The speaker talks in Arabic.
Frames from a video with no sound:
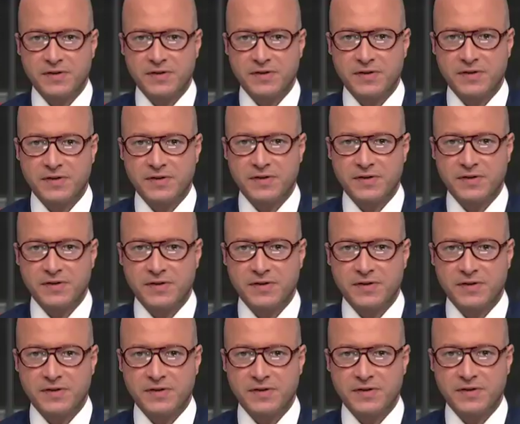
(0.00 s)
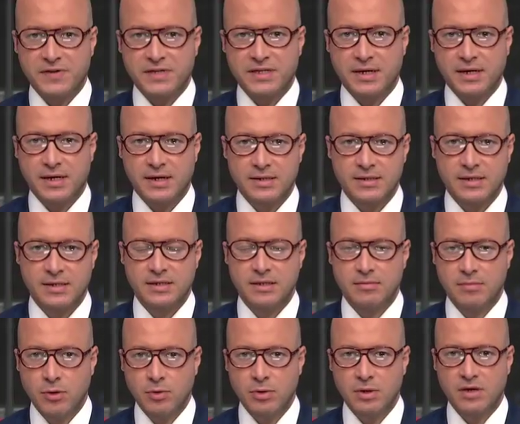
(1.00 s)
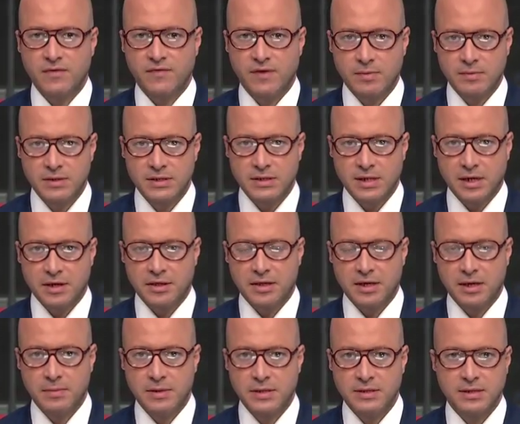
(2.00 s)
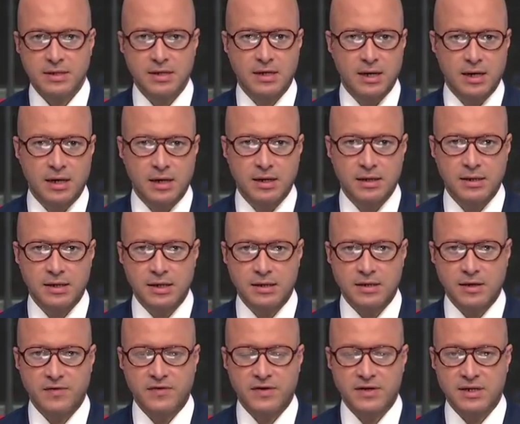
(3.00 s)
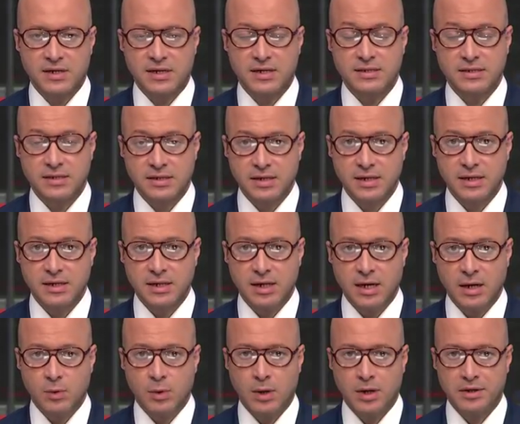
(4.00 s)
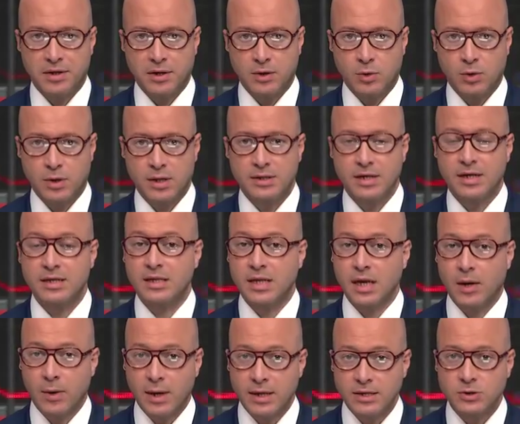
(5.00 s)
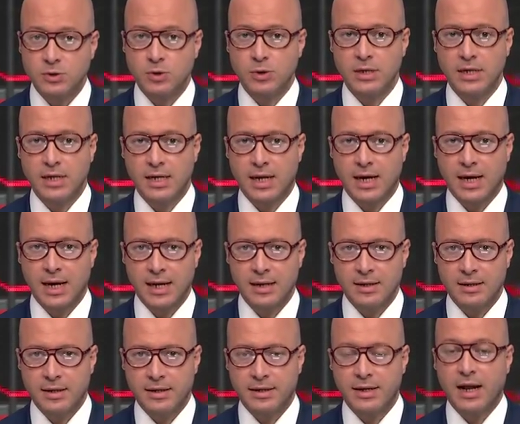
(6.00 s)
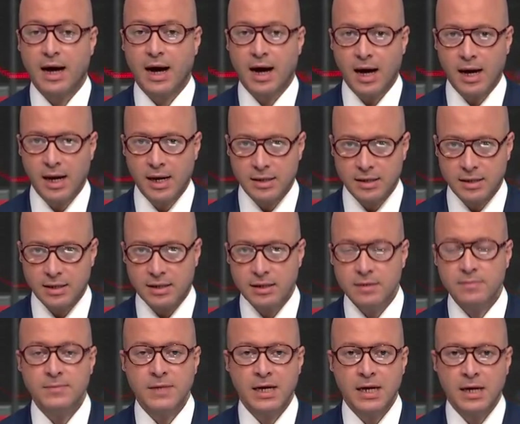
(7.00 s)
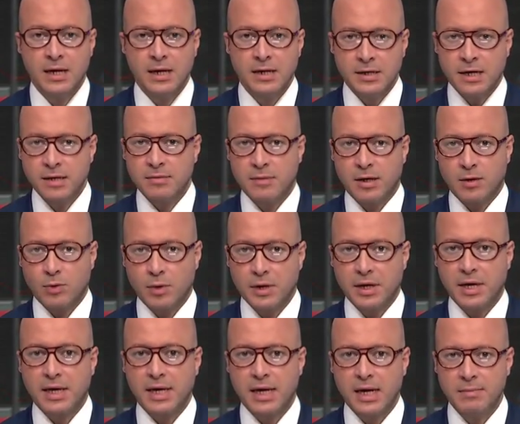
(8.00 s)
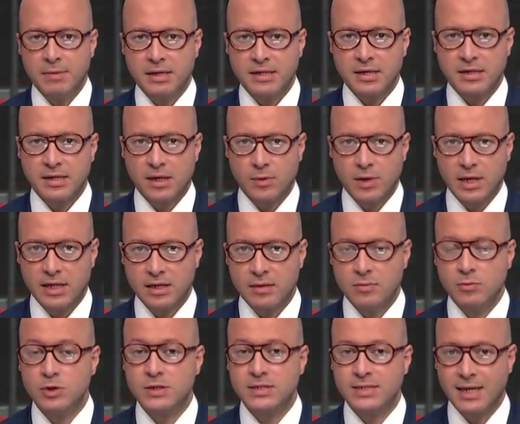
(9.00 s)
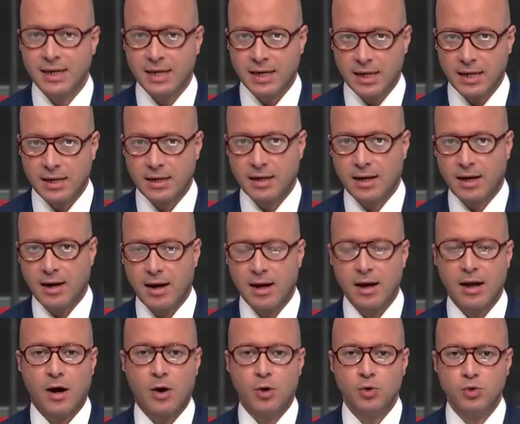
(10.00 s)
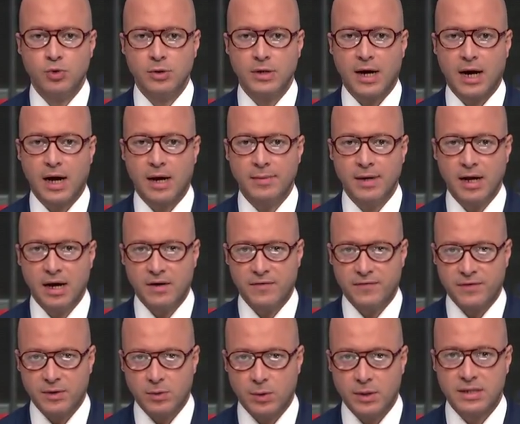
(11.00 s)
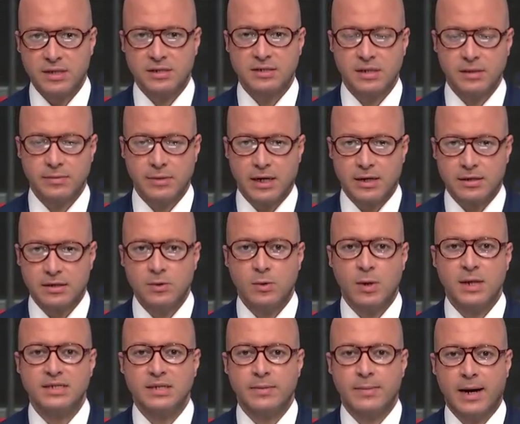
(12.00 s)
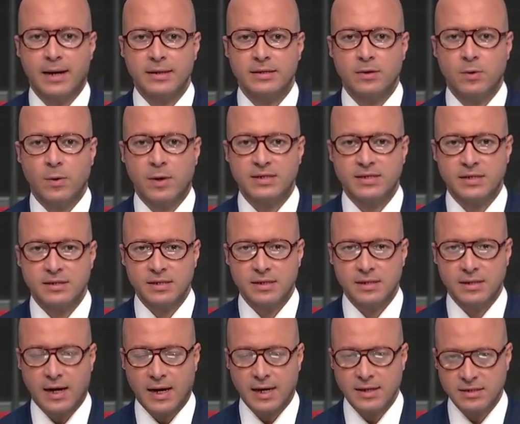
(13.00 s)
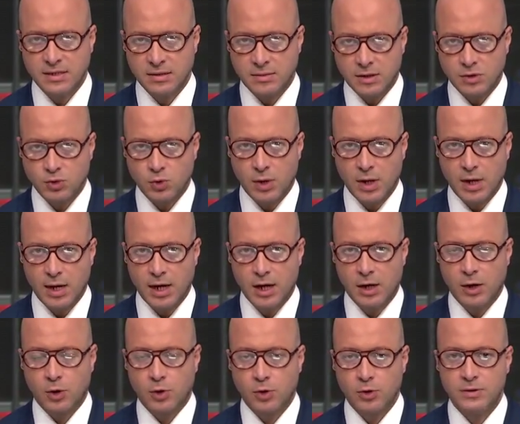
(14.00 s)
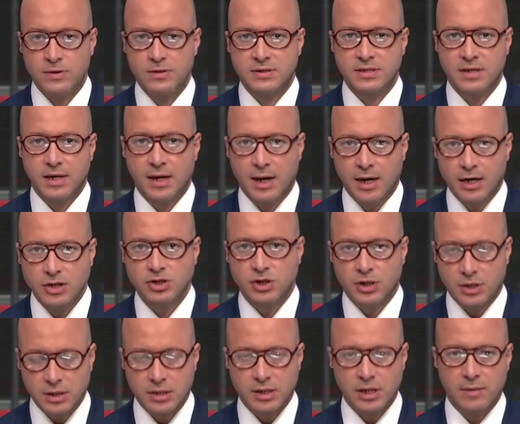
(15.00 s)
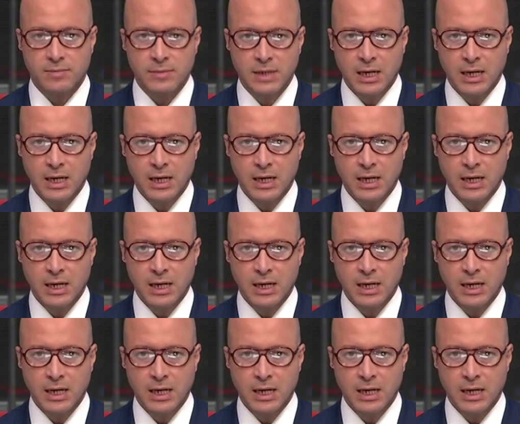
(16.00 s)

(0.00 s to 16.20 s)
أكد الرئيس عبد الفتاح السيسي موقف مصر الثابت تجاه القضية الفلسطينية وضرورة التوصل إلى حل عادل يضمن إقامة دولة مستقلة على حدود عام 1967 عاصمتها القدس الشرقية